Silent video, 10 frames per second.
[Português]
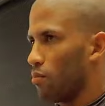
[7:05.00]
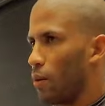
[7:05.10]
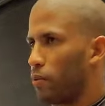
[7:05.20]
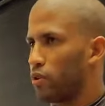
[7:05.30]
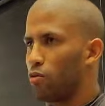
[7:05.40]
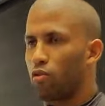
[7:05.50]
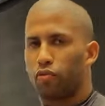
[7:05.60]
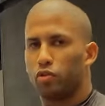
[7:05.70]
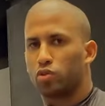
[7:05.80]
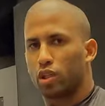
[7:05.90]
para poder não
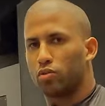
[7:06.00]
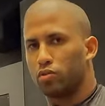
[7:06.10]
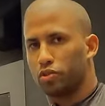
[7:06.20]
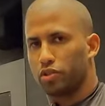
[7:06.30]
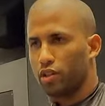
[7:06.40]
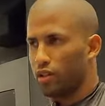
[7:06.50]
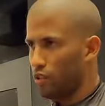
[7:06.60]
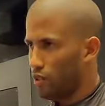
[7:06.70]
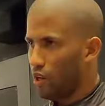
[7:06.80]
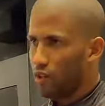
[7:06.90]
confundir os alunos.
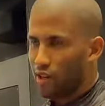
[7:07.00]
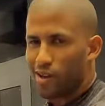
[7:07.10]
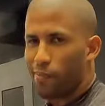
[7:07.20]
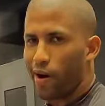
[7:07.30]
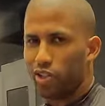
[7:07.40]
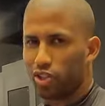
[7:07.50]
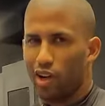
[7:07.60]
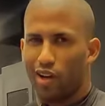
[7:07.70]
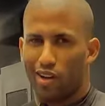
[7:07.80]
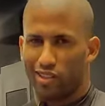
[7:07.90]
E, e nessa parte, a
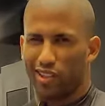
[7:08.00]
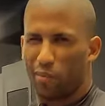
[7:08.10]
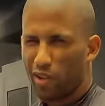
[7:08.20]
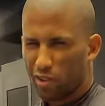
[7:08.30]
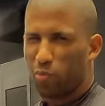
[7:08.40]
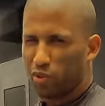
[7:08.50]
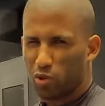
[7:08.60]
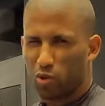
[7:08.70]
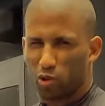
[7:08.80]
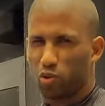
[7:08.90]
gente está trabalhando
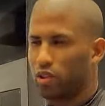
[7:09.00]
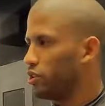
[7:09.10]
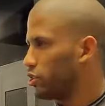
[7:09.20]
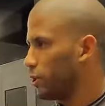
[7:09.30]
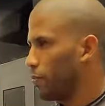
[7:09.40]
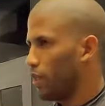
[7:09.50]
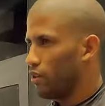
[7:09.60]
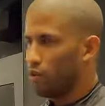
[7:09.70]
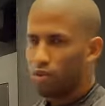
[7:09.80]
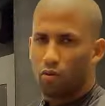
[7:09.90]
posições no clinch
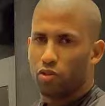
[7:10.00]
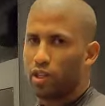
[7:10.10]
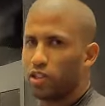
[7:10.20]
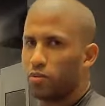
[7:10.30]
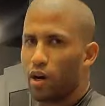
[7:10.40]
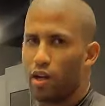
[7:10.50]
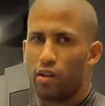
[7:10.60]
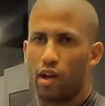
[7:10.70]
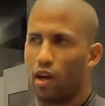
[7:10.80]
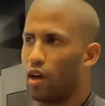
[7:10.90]
e o slide by
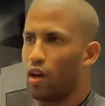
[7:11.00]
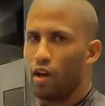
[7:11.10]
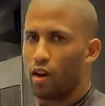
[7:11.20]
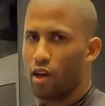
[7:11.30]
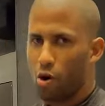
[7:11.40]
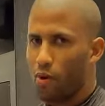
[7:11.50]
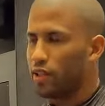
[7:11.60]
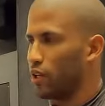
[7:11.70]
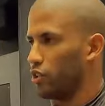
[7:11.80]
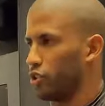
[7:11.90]
é, é uma
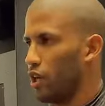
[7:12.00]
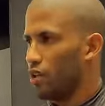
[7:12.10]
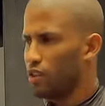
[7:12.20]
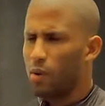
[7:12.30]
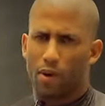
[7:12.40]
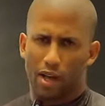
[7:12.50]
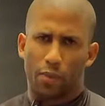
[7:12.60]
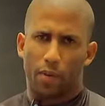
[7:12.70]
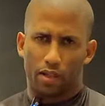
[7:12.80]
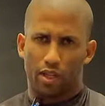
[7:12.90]
delas. Dep a
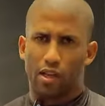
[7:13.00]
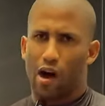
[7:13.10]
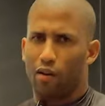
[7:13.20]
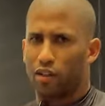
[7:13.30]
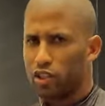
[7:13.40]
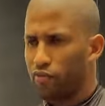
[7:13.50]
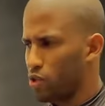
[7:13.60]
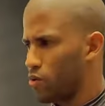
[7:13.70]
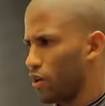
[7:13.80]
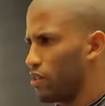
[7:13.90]
depender da aula, a gente
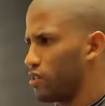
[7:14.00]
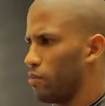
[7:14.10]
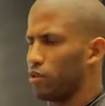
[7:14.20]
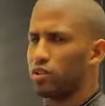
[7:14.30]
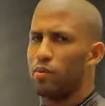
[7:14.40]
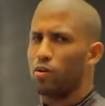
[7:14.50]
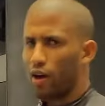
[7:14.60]
faz um aquecimento também com